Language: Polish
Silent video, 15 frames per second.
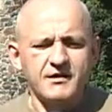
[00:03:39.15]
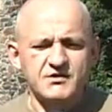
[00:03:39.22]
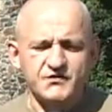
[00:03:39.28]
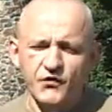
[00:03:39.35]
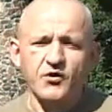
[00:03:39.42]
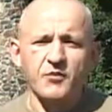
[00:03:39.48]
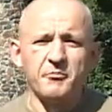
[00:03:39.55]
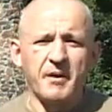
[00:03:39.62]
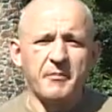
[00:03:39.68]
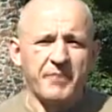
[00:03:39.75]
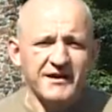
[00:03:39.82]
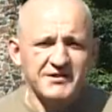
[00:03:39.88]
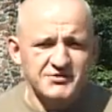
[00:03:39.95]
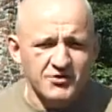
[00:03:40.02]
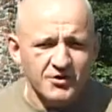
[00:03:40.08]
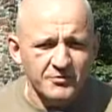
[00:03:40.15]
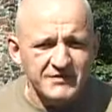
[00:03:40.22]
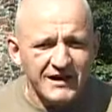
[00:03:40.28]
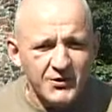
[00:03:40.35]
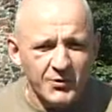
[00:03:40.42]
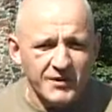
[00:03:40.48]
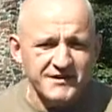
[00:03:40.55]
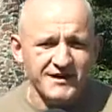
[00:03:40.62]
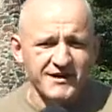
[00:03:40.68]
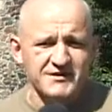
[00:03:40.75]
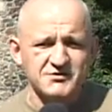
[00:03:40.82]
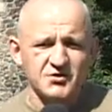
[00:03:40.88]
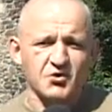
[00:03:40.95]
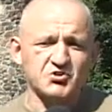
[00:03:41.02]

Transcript: swoją pepeszką, nakłaniając